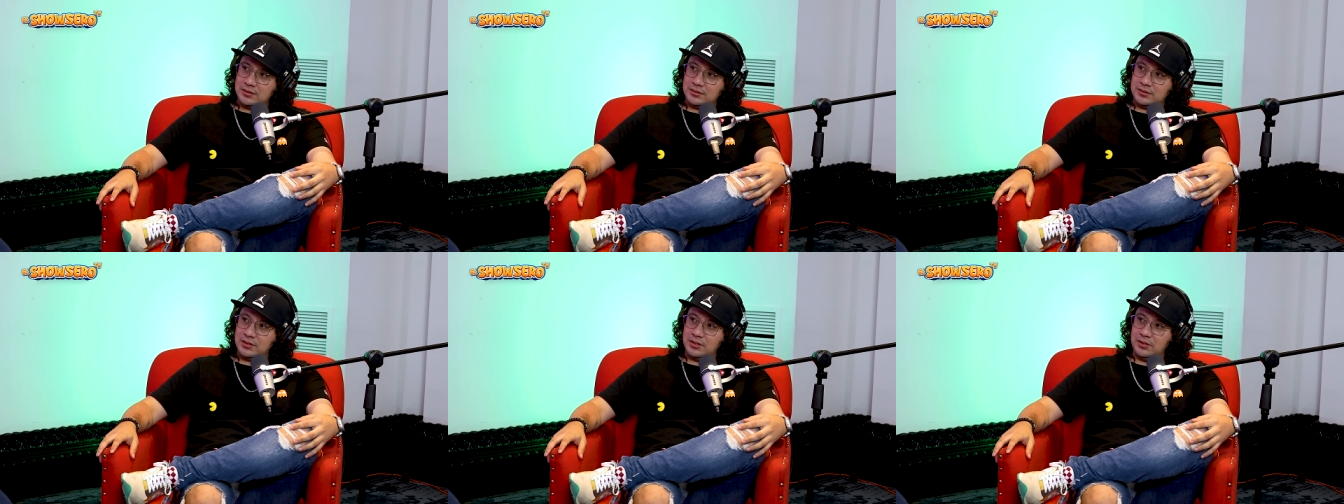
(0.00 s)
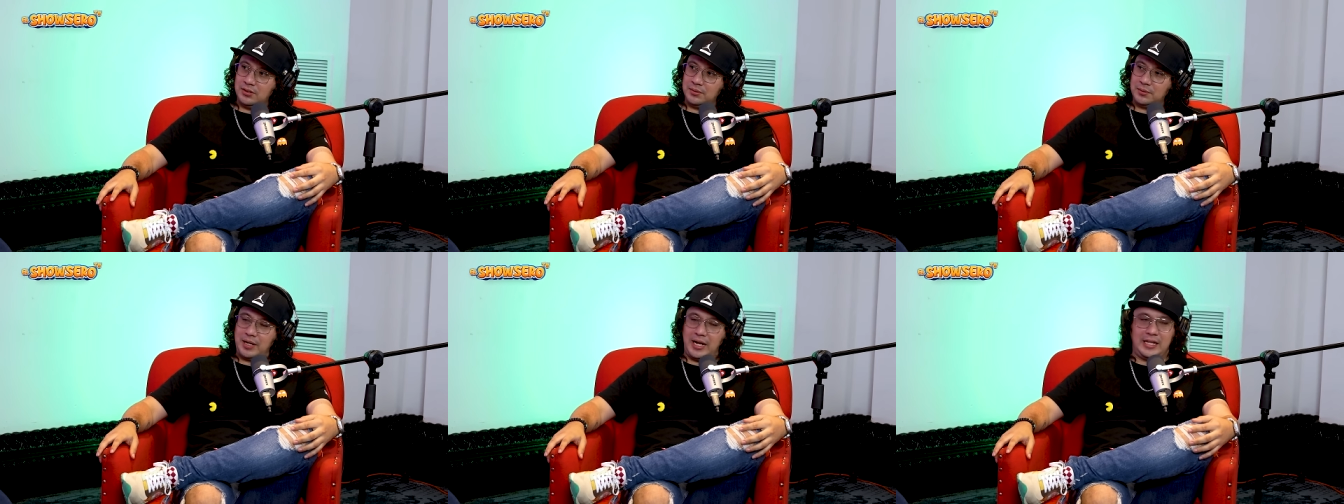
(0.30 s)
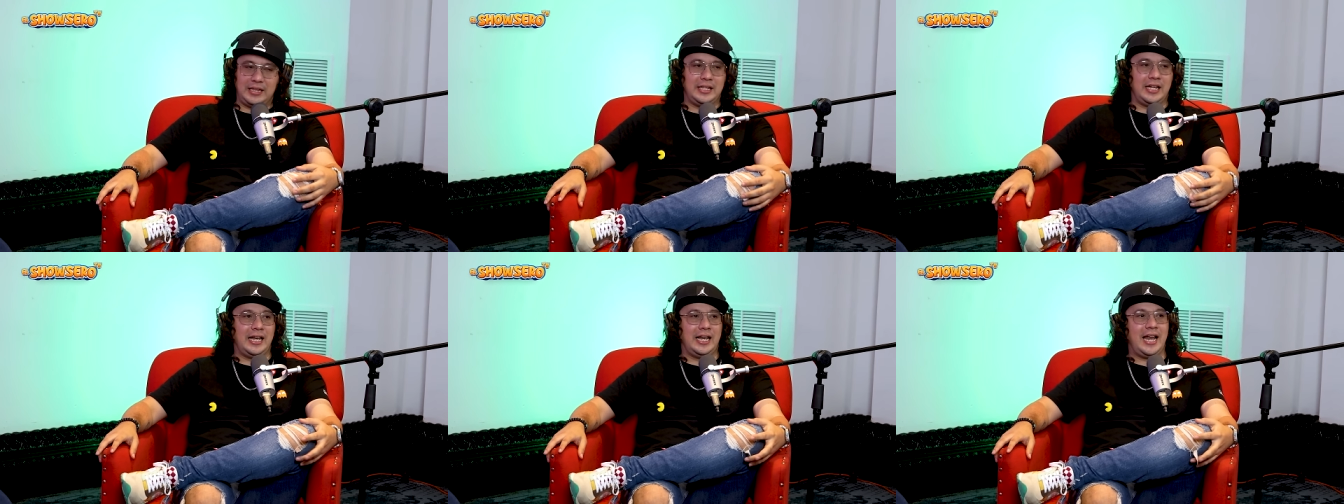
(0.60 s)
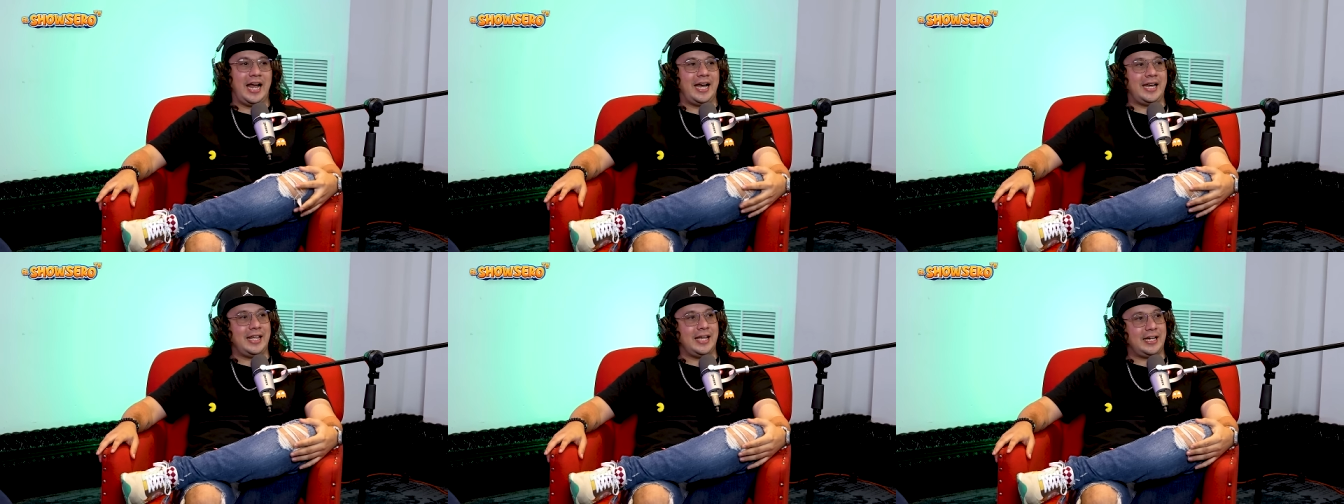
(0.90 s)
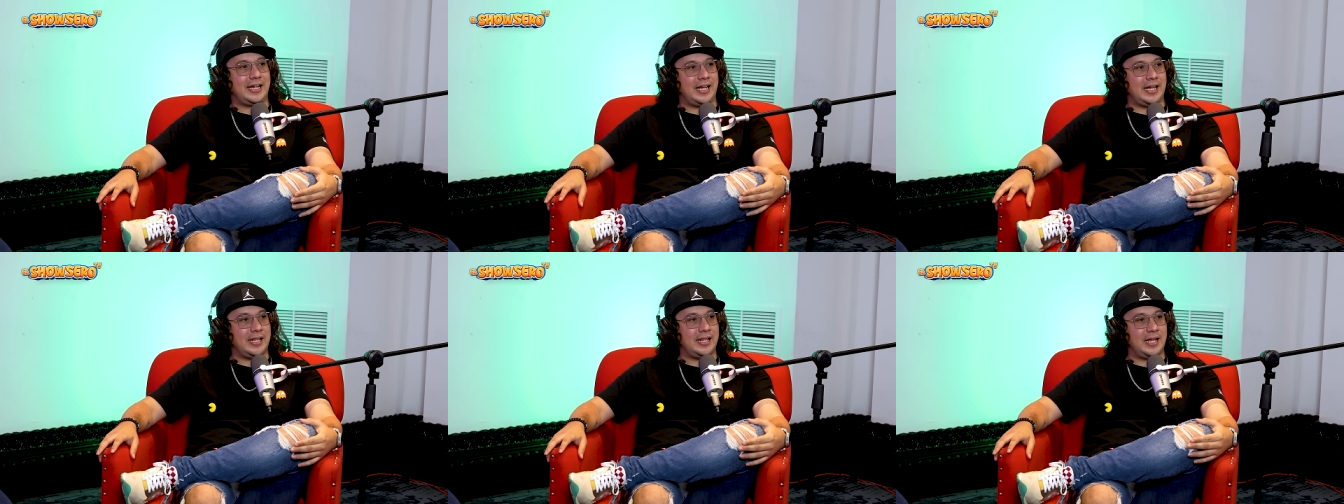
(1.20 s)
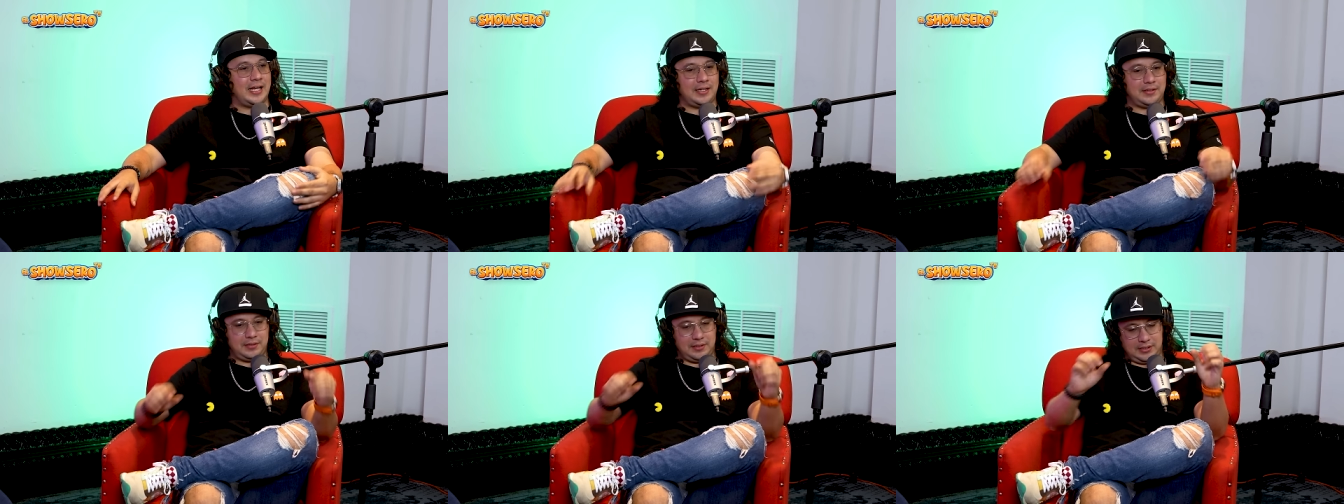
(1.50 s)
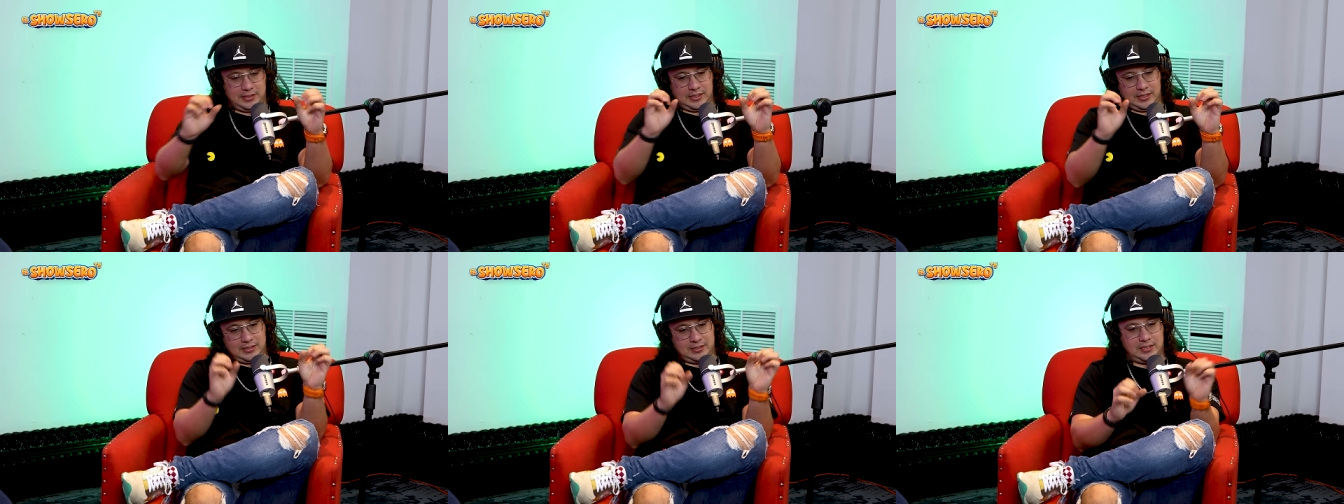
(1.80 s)
No, Candelaria queda,
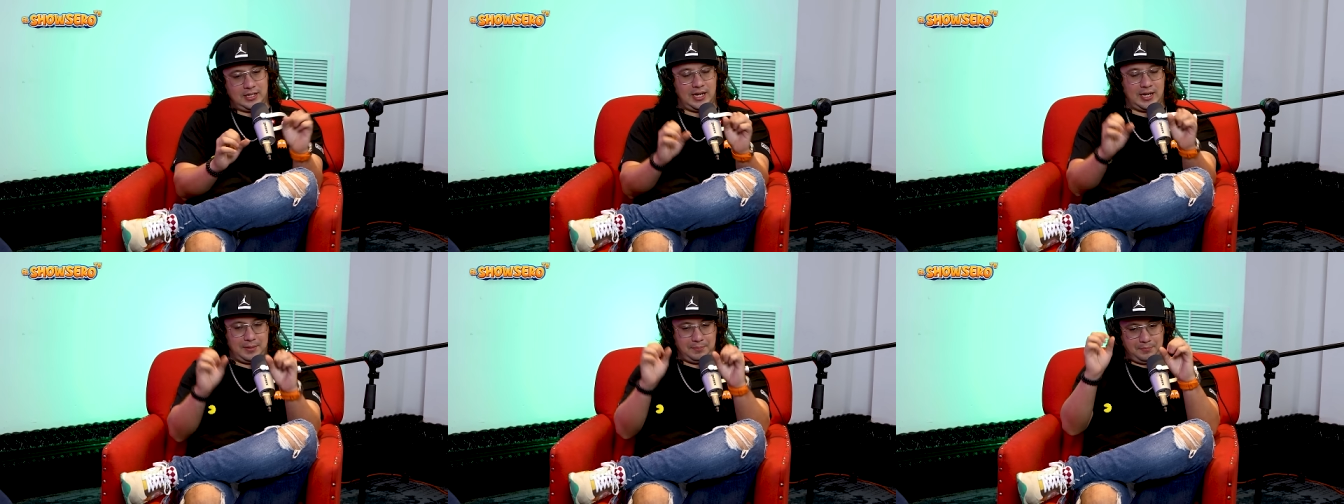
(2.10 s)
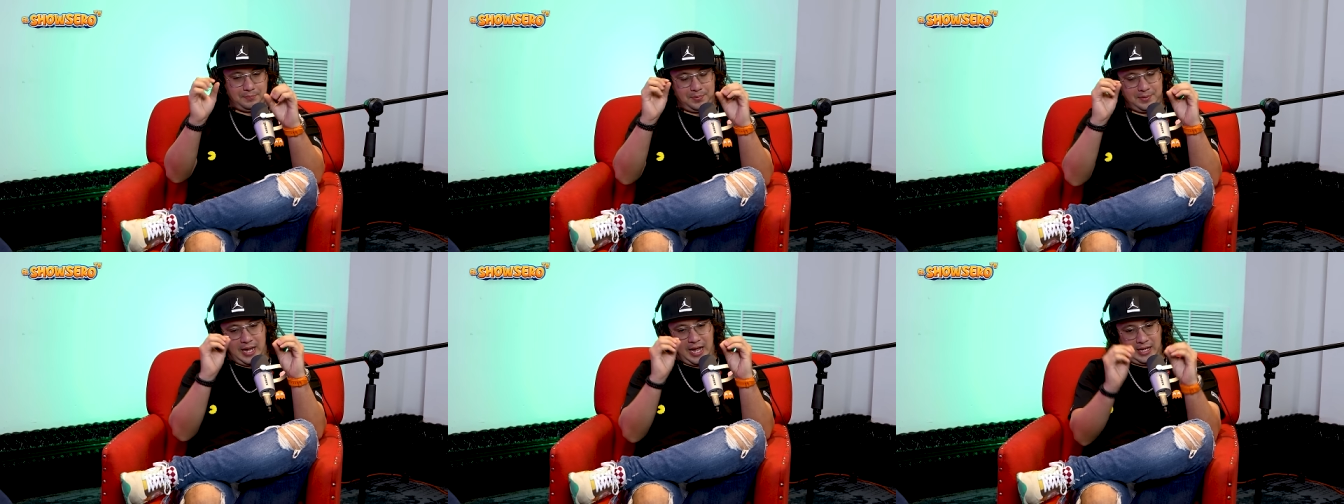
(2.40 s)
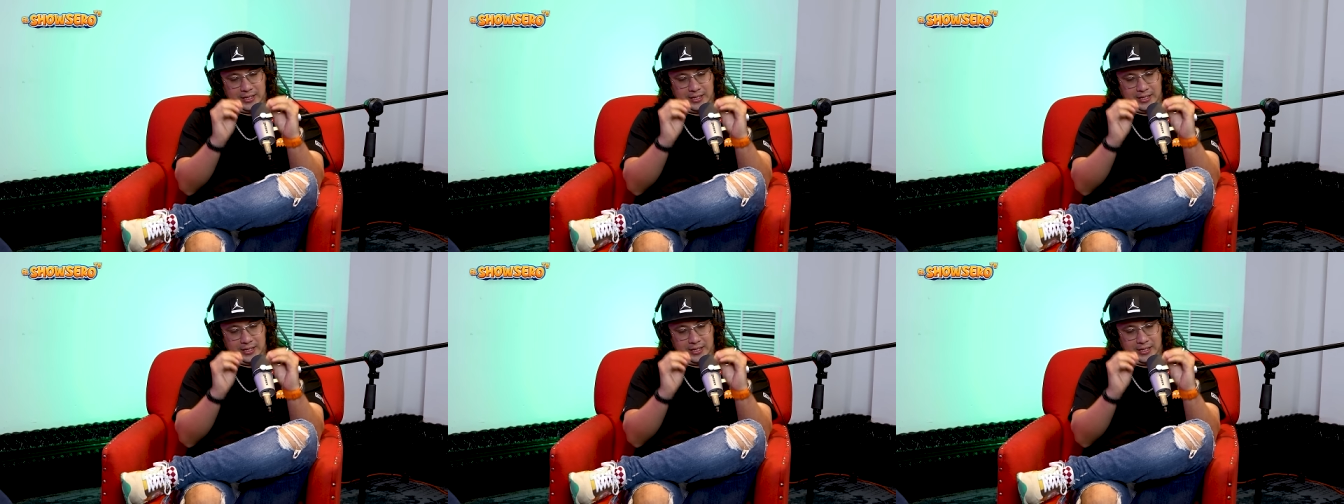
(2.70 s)
está,